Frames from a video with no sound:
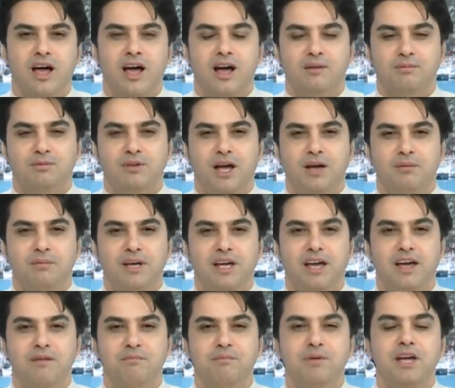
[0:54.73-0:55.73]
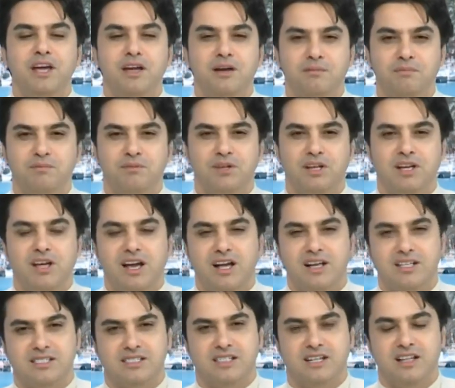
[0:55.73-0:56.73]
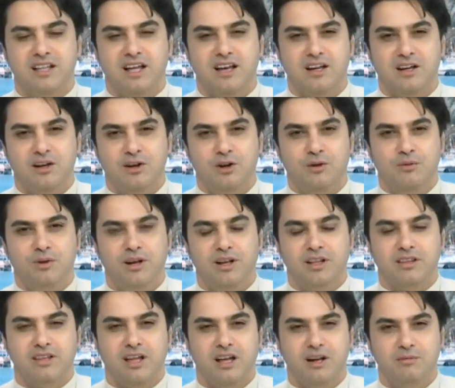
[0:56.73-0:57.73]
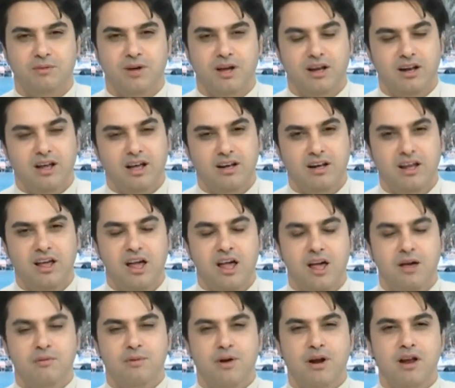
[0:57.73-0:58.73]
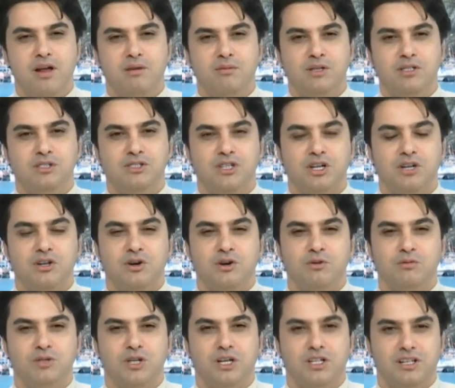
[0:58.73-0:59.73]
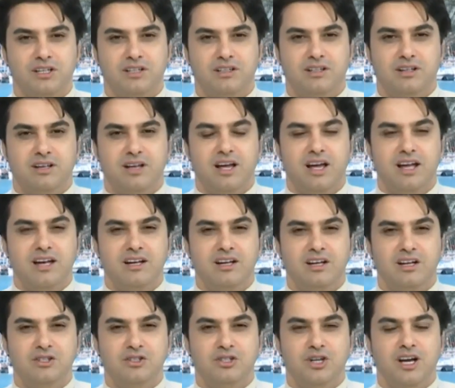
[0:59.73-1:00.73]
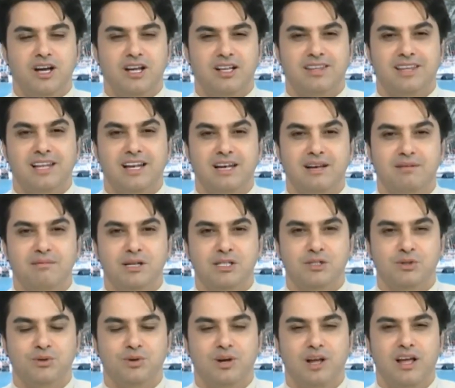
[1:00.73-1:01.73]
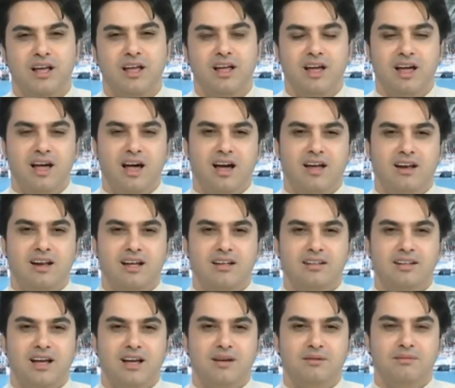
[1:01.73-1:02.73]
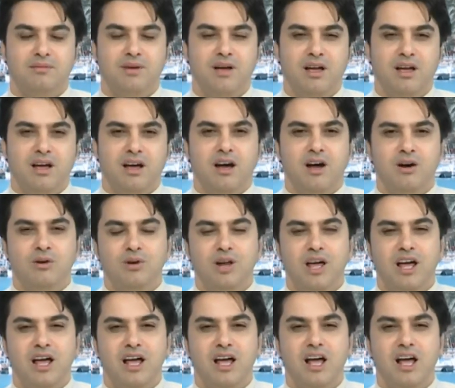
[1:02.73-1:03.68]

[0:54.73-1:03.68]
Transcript: أبدع بها بامتياز لذلك اليوم احنا نطالب من خلال برنامج يوم جديد الجهات المسؤولة على دعم هؤلاء